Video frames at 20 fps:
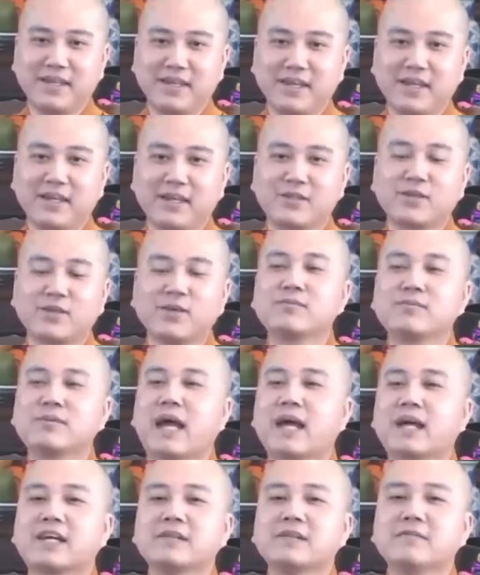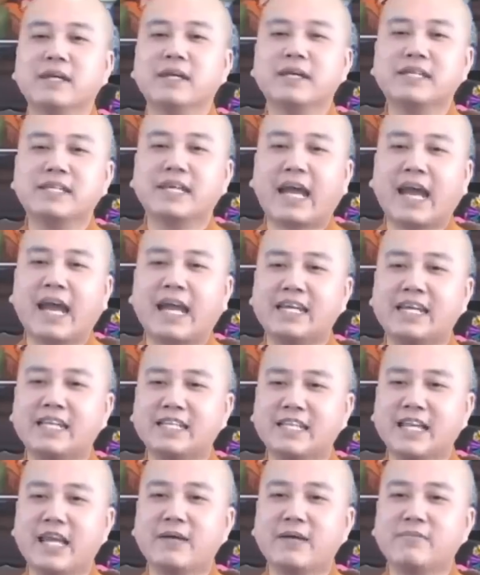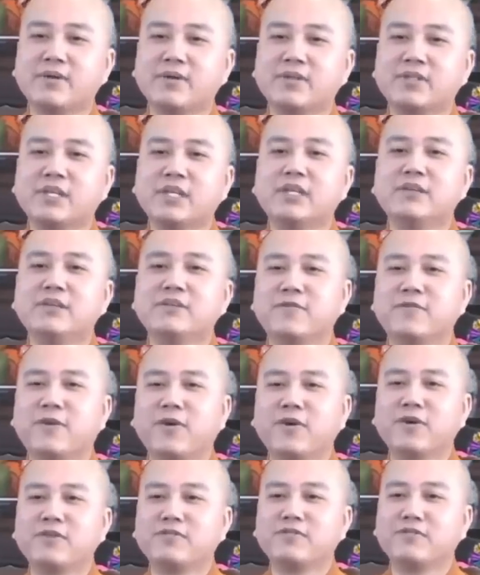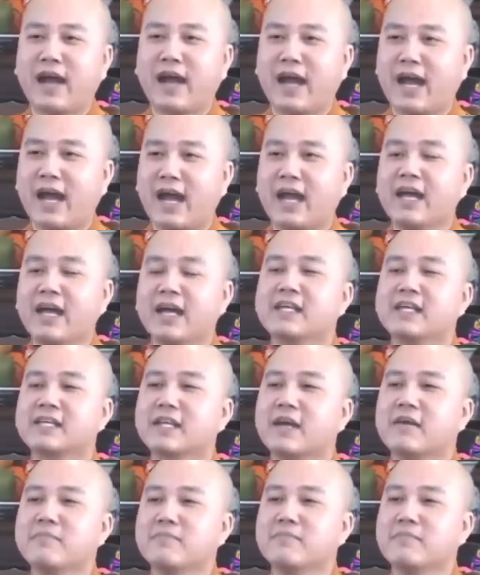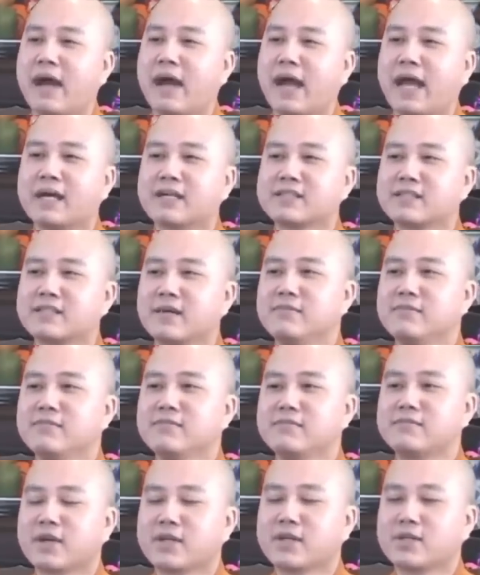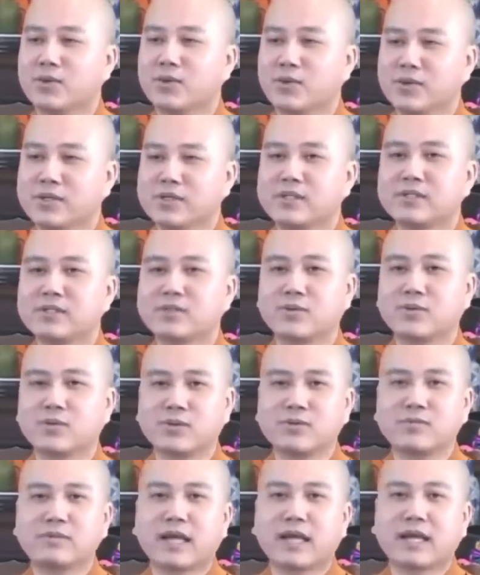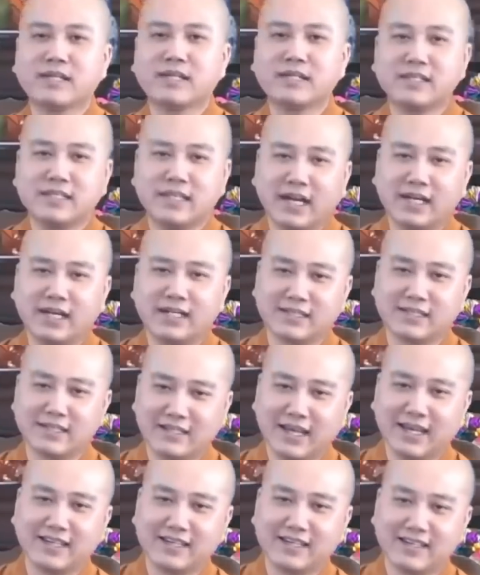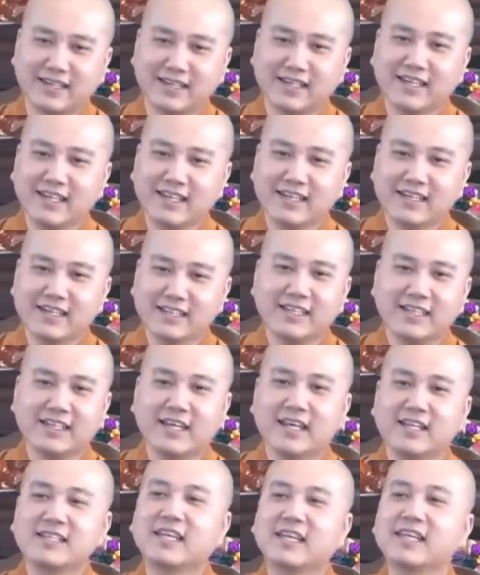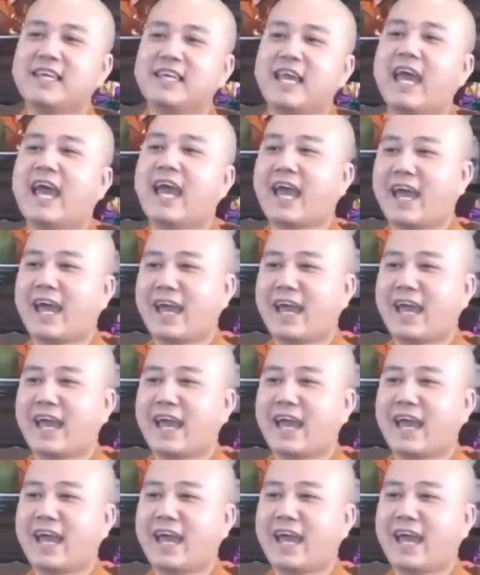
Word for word: chúng ta cứ bị ngày đêm nó chi phối và cái mạng sống cái tuổi của chúng ta cứ dần dần đi đến cái già